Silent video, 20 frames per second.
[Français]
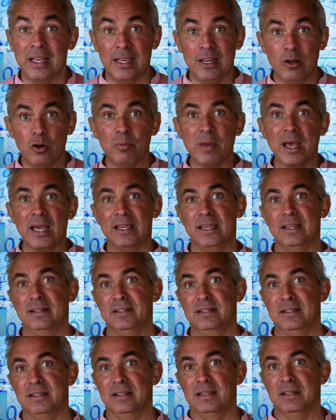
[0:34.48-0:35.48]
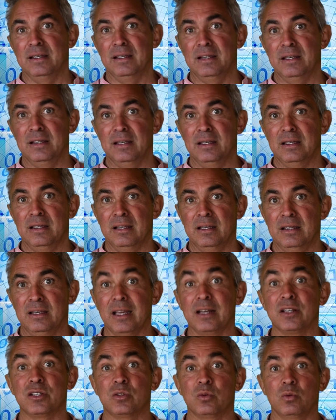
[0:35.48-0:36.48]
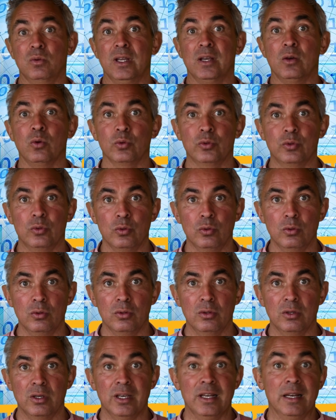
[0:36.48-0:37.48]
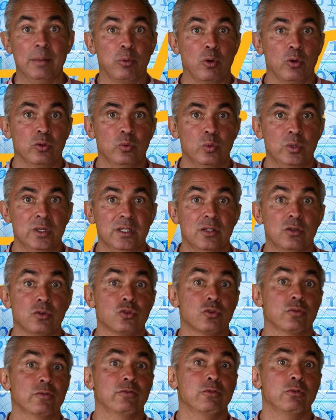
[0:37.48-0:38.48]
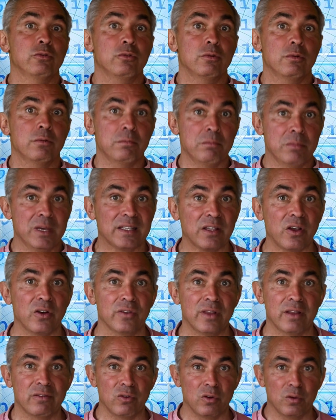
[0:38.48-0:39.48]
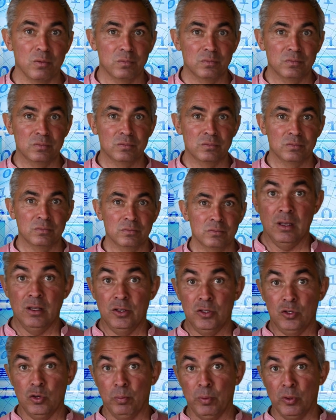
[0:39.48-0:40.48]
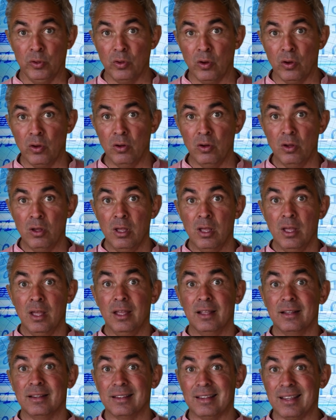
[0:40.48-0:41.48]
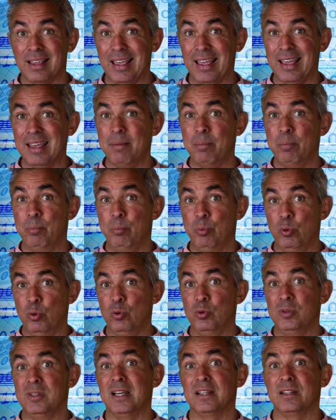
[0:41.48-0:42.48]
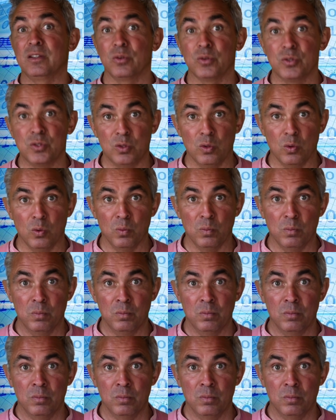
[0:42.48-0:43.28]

Et le marketing. Quels sont les contenus et les produits que je veux mettre en avant Cependant, très peu d'attention